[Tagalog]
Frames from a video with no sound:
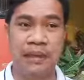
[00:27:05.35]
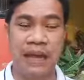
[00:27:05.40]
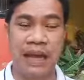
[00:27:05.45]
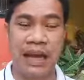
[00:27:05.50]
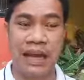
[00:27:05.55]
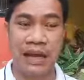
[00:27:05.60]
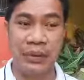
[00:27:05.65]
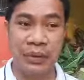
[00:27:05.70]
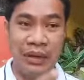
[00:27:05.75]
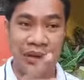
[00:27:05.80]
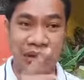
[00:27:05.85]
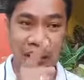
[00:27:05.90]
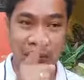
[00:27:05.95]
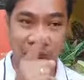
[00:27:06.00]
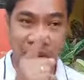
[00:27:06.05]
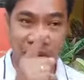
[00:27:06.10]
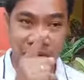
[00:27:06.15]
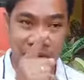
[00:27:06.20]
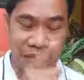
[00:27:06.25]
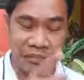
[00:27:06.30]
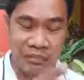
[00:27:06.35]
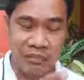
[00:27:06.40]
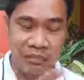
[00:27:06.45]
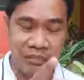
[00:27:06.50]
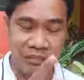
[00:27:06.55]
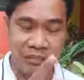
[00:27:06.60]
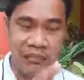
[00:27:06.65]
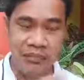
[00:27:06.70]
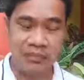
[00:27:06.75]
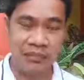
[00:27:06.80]
I will use him.
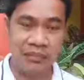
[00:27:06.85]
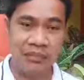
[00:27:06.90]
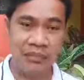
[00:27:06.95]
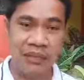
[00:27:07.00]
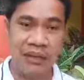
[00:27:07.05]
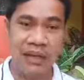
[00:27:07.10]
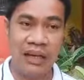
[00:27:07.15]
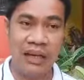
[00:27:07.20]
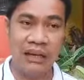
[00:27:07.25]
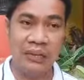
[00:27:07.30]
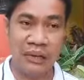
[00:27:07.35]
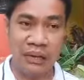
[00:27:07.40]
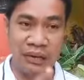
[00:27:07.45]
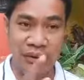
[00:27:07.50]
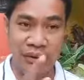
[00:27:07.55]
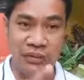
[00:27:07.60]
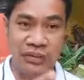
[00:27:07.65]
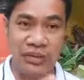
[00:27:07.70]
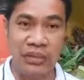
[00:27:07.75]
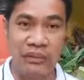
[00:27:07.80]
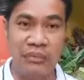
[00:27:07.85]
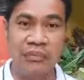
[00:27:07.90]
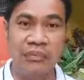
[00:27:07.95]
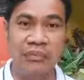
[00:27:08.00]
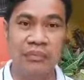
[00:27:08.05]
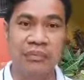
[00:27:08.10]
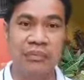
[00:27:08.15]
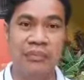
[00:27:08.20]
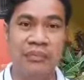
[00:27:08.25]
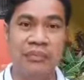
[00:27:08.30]
I will use him.
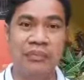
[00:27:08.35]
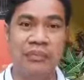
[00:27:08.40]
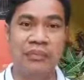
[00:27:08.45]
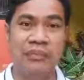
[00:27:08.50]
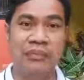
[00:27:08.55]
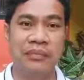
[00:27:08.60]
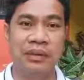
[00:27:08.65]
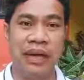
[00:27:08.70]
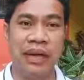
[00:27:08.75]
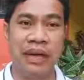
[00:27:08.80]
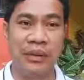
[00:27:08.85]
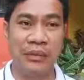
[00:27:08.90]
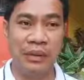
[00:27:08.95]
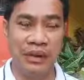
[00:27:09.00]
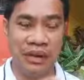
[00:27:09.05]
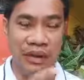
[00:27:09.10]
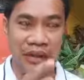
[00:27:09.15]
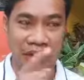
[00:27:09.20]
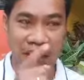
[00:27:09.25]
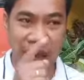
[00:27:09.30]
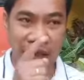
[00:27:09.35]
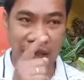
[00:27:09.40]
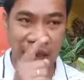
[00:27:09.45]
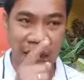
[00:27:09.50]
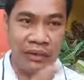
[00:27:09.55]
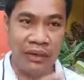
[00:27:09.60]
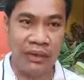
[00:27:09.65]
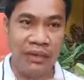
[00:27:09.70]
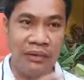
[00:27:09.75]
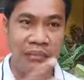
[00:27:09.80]
I will
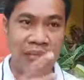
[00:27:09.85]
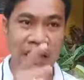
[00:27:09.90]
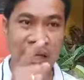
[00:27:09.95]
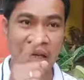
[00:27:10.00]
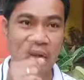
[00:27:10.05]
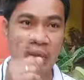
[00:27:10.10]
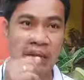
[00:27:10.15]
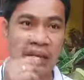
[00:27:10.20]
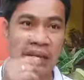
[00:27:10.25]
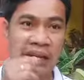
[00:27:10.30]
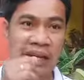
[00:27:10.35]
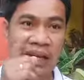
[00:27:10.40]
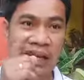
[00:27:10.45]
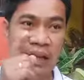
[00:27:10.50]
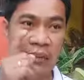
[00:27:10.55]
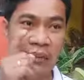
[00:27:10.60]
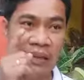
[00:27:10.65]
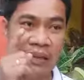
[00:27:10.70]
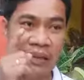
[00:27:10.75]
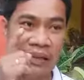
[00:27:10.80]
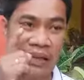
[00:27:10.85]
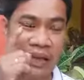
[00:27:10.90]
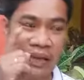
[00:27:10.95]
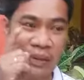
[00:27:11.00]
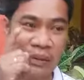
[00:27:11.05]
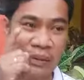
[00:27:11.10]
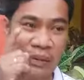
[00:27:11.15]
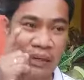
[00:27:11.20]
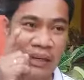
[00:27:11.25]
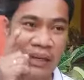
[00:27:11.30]
enlighten him. I will I will I
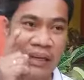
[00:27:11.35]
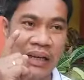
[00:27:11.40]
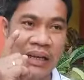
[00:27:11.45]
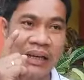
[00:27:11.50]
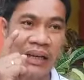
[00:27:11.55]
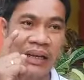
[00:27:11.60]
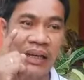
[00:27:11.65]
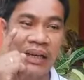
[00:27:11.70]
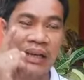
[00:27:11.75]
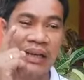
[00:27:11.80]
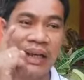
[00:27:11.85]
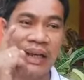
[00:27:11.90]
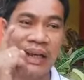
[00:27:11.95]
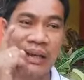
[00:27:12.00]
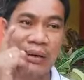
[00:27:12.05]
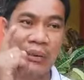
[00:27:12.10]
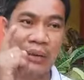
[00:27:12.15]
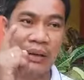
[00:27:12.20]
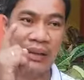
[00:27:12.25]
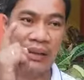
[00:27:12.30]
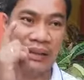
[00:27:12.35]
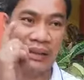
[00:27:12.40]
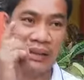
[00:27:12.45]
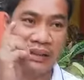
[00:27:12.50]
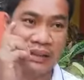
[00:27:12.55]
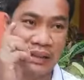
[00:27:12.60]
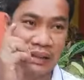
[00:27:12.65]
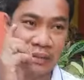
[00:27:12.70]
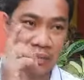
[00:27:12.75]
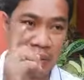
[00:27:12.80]
will uh, I will
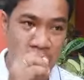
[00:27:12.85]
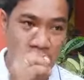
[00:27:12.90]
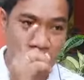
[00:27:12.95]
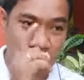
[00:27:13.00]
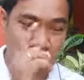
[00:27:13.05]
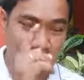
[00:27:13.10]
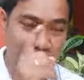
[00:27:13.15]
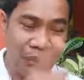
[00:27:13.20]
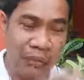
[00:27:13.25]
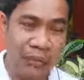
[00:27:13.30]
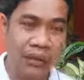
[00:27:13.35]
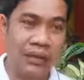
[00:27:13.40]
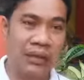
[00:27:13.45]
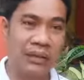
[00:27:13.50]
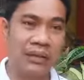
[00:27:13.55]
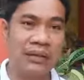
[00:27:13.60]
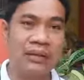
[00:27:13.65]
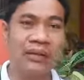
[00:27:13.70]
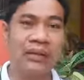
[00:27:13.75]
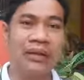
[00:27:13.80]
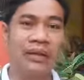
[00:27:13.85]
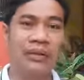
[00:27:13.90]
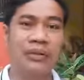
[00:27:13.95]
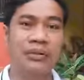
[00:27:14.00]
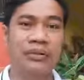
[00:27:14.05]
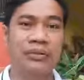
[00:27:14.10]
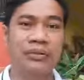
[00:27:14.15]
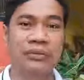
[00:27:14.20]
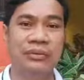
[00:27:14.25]
give him power, ano?